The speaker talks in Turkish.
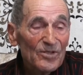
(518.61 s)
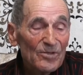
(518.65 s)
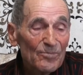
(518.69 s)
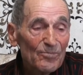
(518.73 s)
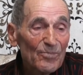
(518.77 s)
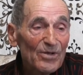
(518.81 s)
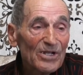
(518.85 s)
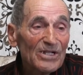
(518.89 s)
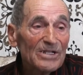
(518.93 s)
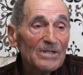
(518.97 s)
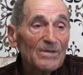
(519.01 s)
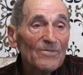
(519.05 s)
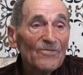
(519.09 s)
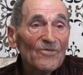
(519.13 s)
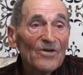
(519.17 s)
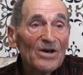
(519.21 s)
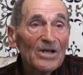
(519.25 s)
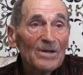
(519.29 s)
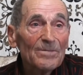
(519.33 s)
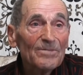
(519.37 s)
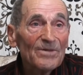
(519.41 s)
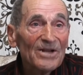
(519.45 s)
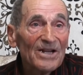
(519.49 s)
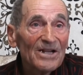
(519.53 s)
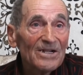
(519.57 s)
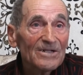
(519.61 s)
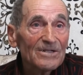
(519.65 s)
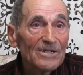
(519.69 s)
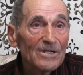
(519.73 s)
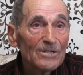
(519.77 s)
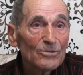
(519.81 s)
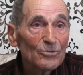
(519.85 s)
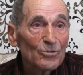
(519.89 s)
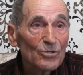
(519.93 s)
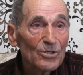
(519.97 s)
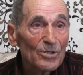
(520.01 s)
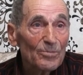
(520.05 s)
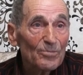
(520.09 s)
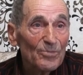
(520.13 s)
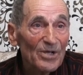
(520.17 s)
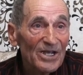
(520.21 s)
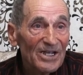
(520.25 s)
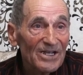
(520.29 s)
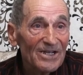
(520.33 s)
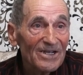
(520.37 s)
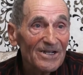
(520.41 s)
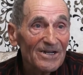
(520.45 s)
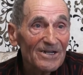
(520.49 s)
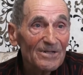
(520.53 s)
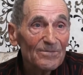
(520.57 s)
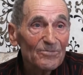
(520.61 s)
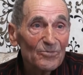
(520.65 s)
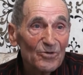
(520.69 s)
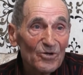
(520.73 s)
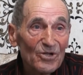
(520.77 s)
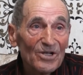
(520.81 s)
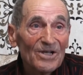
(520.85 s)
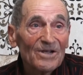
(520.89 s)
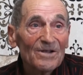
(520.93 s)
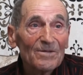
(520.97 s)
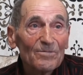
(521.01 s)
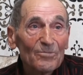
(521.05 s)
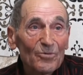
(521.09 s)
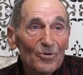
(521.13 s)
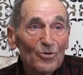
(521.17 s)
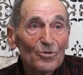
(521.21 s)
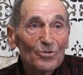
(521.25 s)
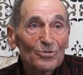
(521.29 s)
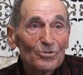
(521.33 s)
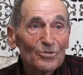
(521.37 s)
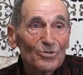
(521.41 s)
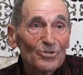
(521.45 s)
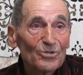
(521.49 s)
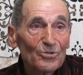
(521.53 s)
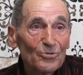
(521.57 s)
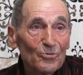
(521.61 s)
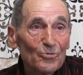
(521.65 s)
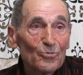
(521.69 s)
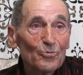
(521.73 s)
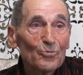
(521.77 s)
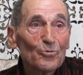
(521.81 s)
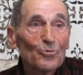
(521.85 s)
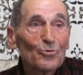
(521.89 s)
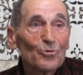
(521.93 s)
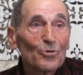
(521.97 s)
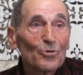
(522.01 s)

Benim var mı yanında durayım, ben geldim bile prostu köyü